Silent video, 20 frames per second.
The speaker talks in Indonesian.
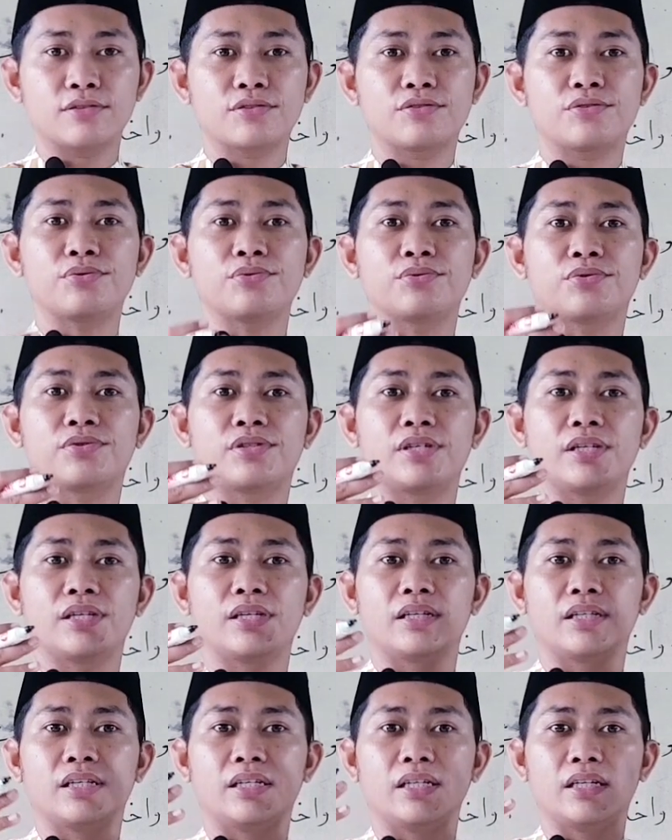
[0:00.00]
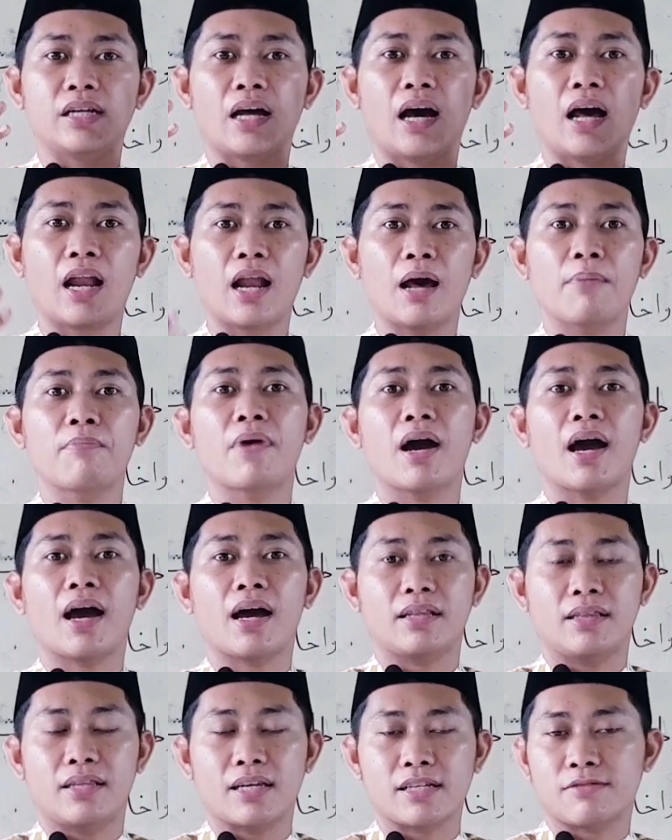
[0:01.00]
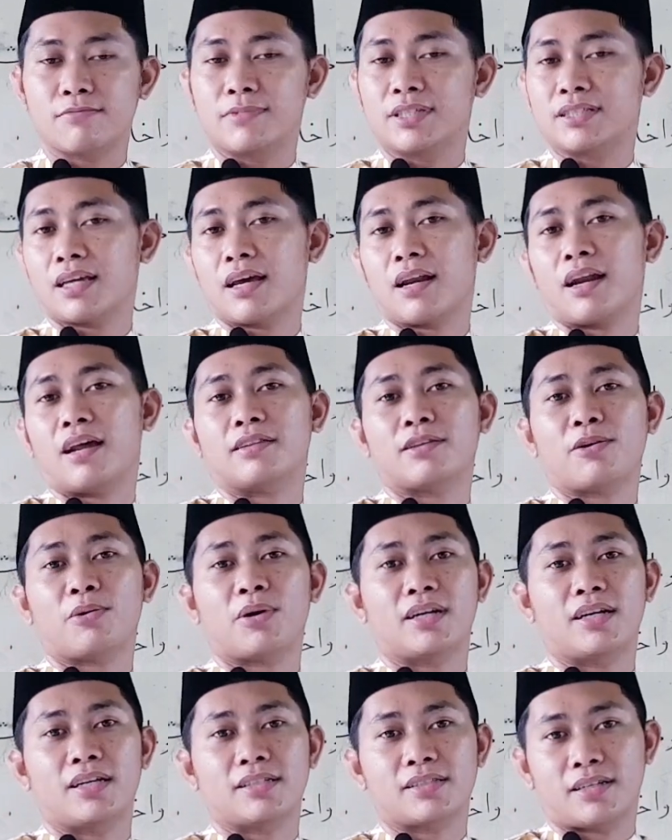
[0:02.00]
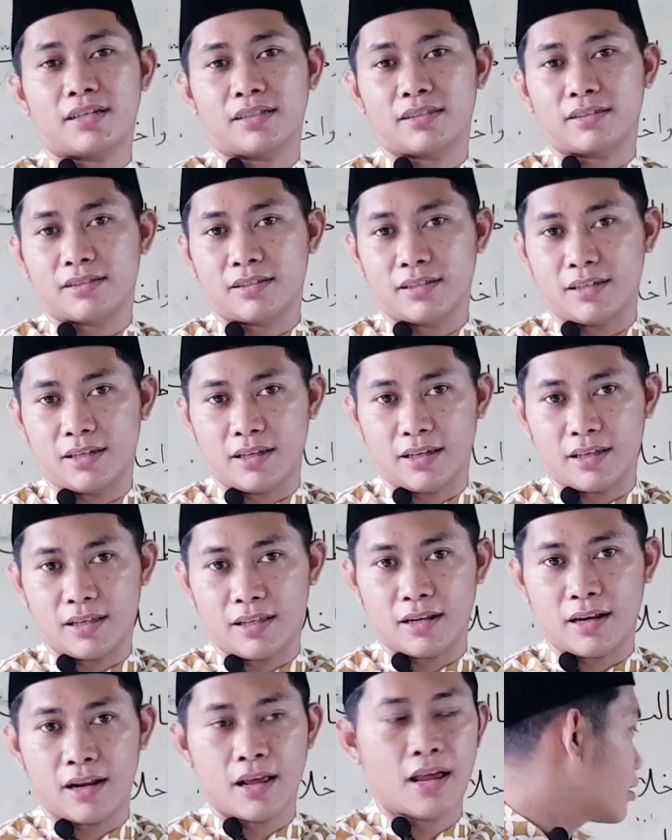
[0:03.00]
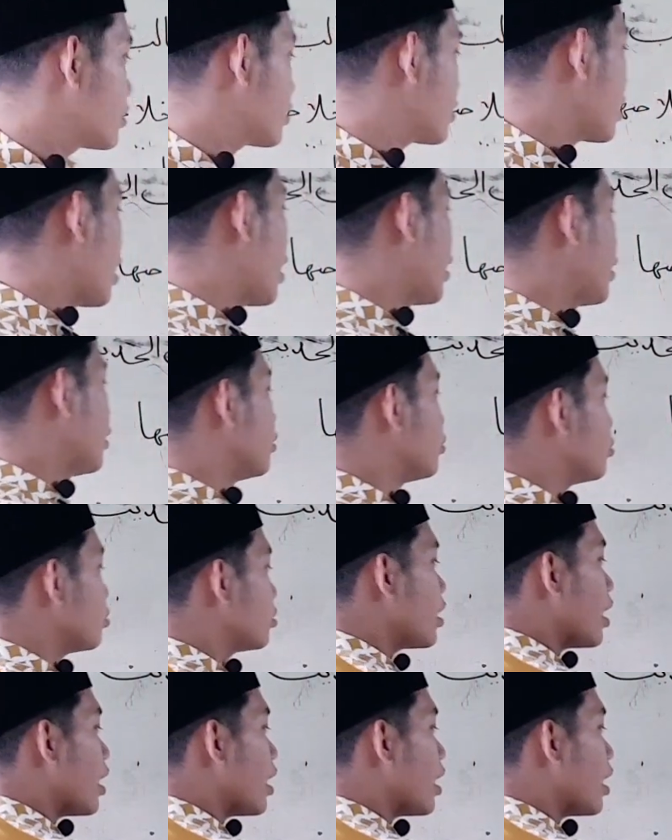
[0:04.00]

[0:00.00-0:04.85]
suci di dalam hadas besar atau hadas kecil. Selain juga